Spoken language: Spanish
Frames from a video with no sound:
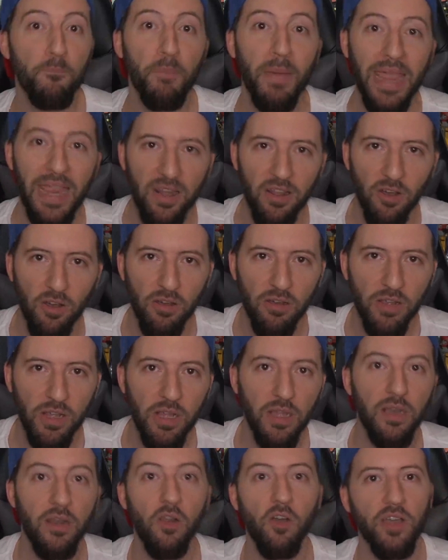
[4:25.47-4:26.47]
Pero
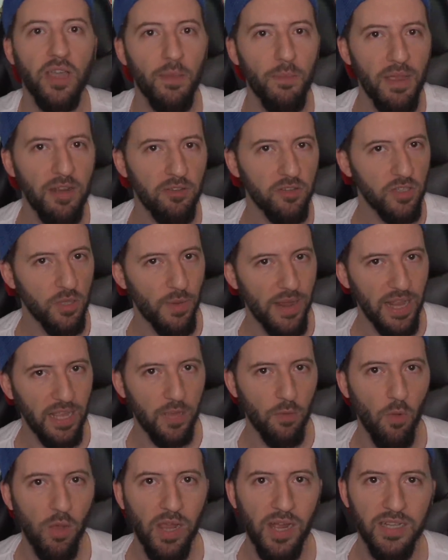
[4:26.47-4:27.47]
los que menos se van a
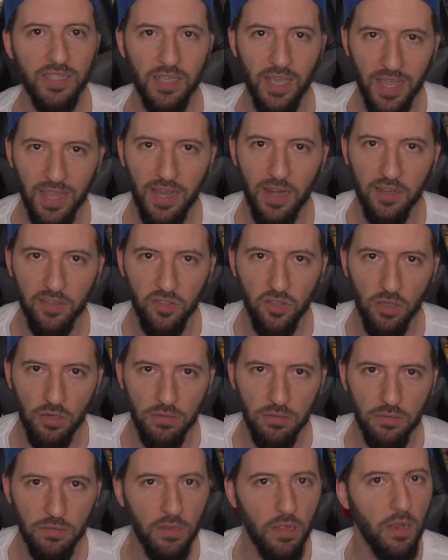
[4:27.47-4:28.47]
equivocar, ¿sabes quiénes
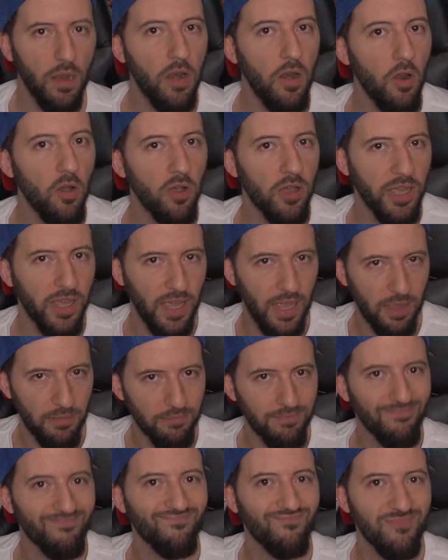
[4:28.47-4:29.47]
son? Los
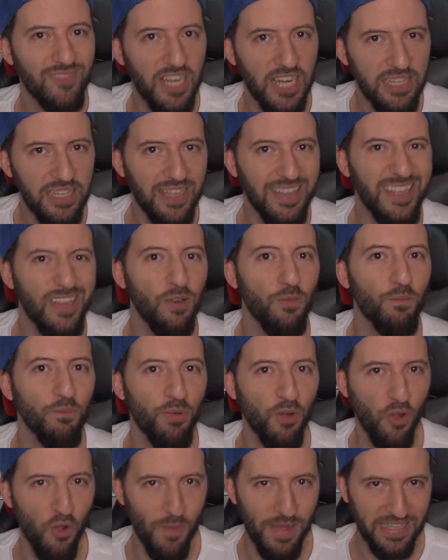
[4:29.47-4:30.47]
que tratan de ir un
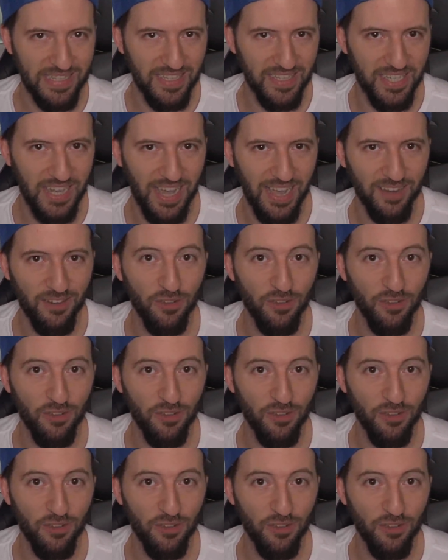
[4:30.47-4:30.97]
poco más allá.